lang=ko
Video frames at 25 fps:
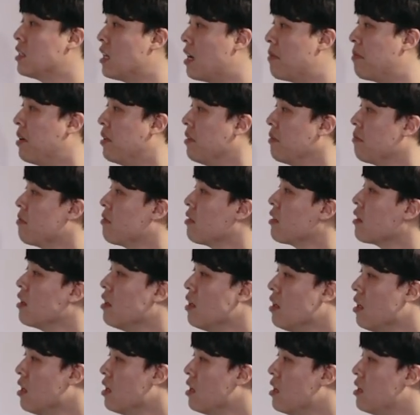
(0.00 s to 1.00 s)
4번
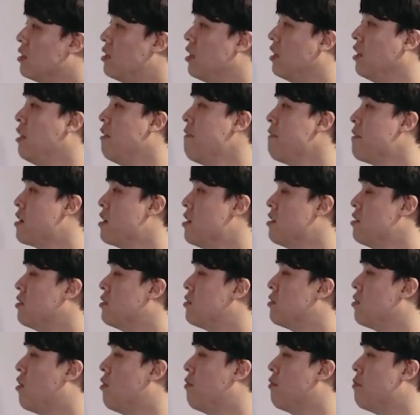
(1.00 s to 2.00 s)

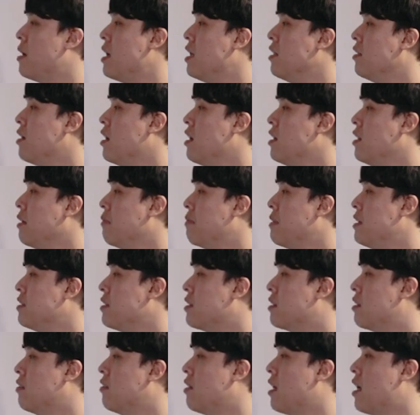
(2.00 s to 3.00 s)
Significance of maintaining
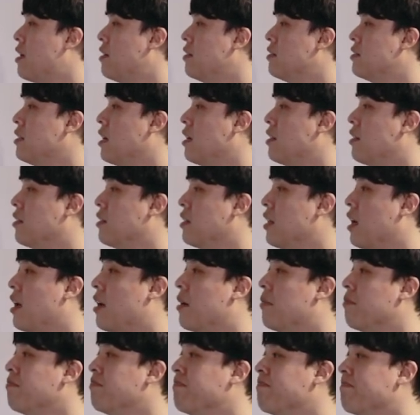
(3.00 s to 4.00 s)
physical health 돼
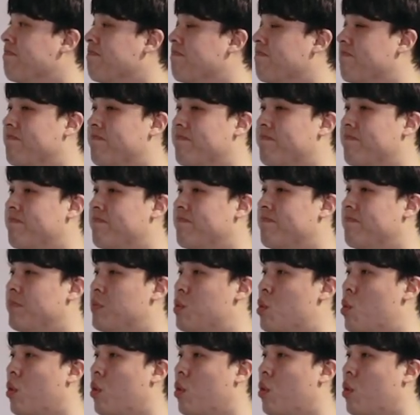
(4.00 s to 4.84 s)
있는데 음,